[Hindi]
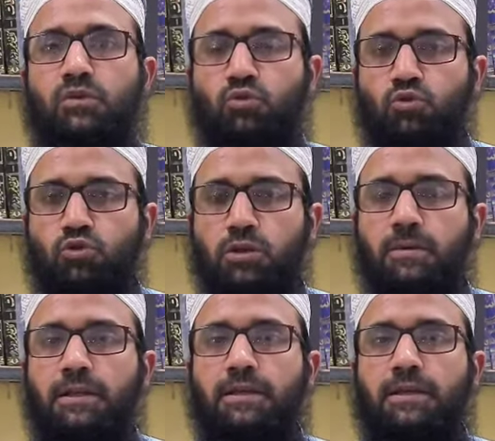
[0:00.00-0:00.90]
दूसरी
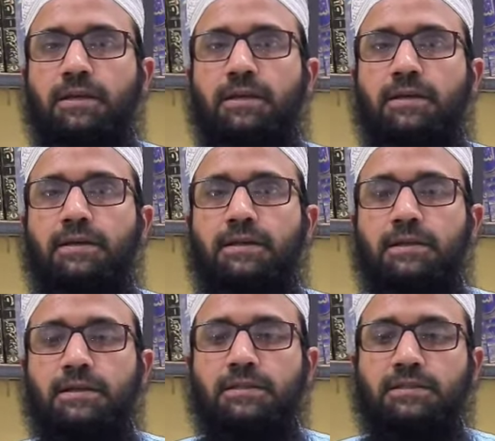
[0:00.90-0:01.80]
बात ये कि
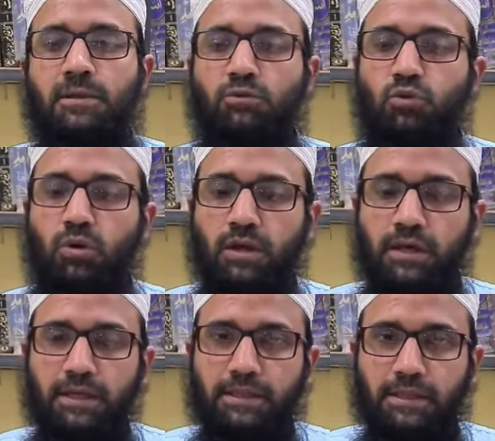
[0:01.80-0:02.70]
जब शोहर
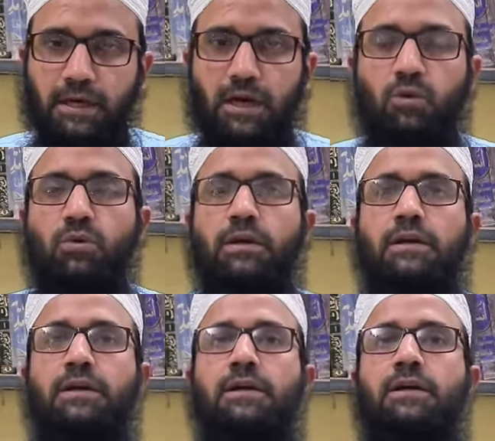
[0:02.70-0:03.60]
का इंतकाल हो गया
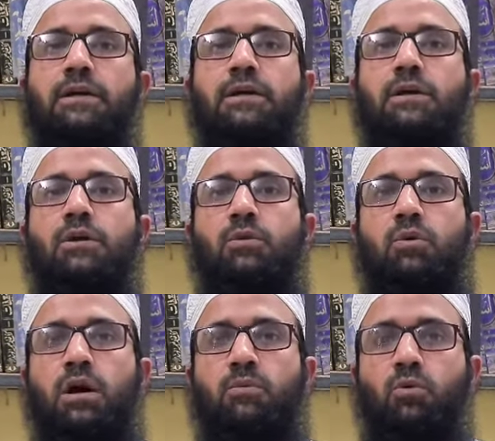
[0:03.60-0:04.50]
तो
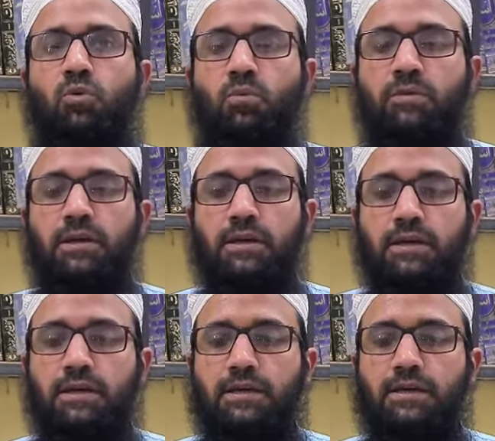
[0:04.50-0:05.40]
अब हुक्म यह
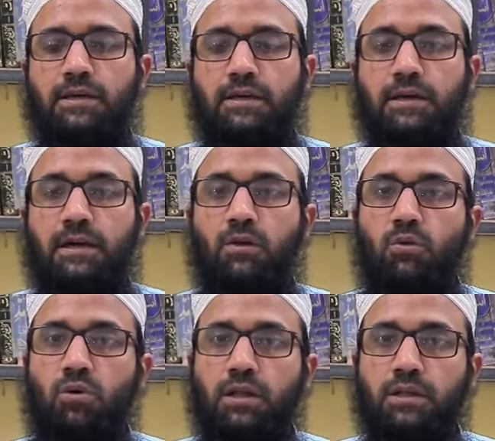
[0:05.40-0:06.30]
है कि अगर
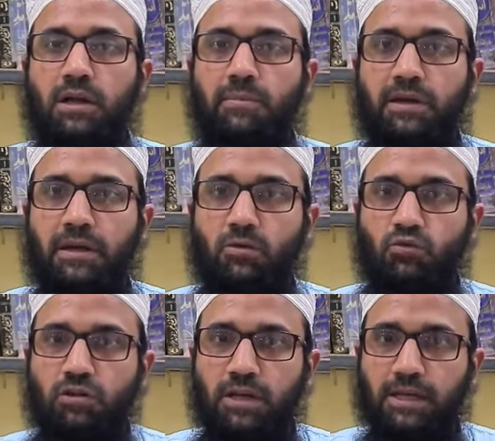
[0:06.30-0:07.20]
औरत का मेहर
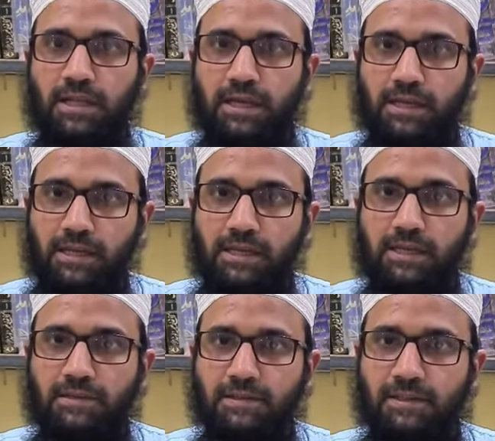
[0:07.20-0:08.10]
उसने अदा नहीं
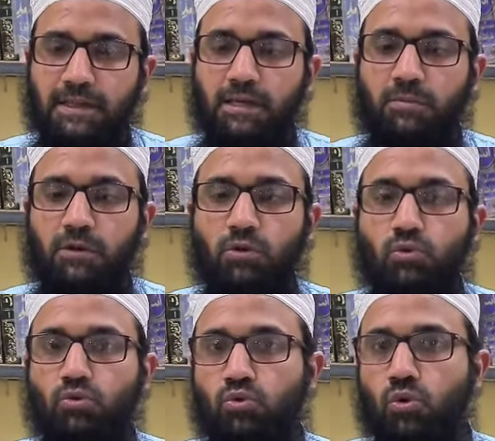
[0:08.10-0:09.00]
किया ज़िंदगी में
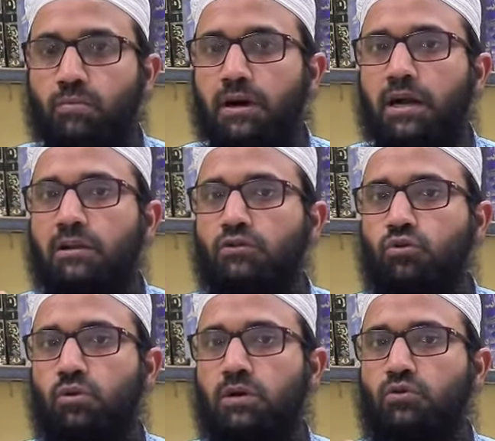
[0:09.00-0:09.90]
तो जो माल
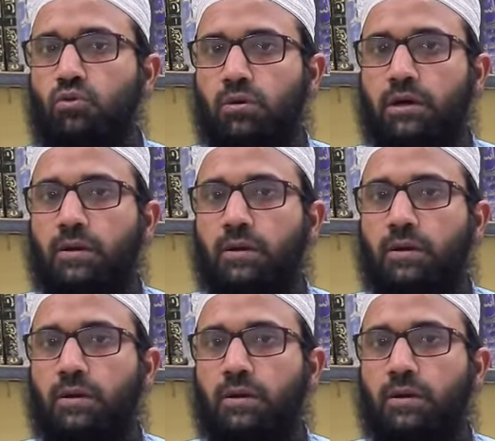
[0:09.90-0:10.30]
शोहर छोड़कर